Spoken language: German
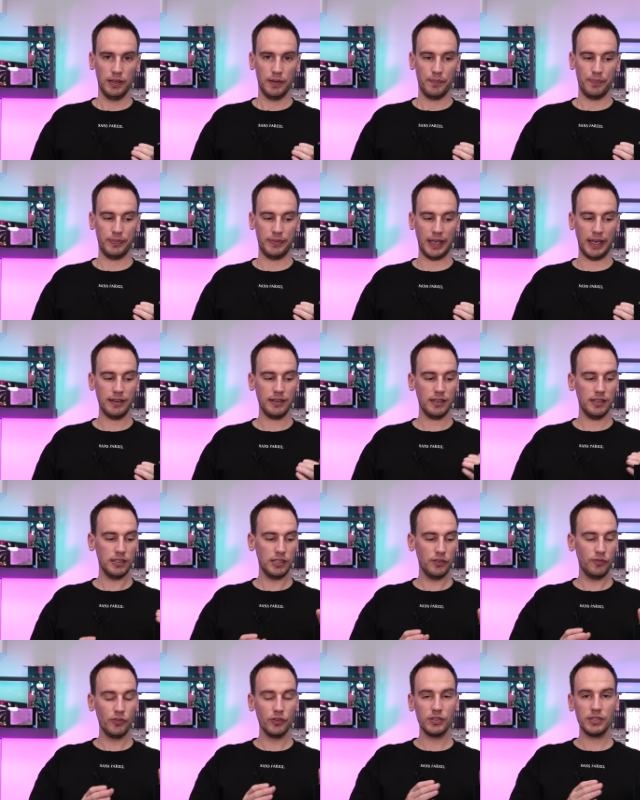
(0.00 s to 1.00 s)
Denn
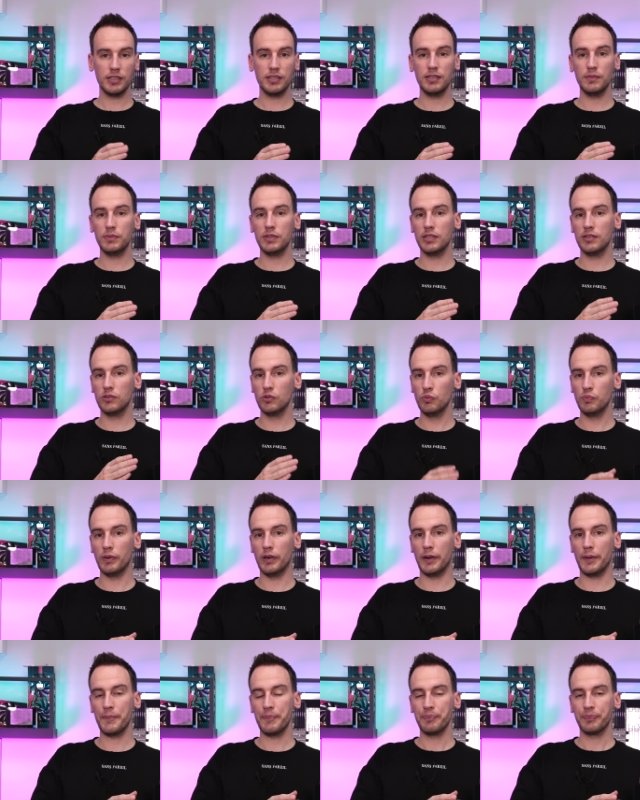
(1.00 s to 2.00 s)
die 4070
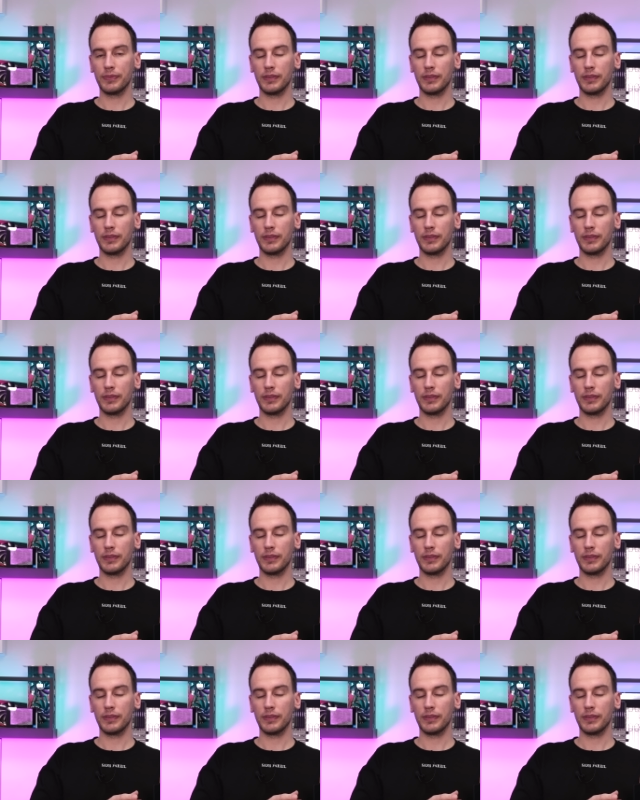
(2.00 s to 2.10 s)
Super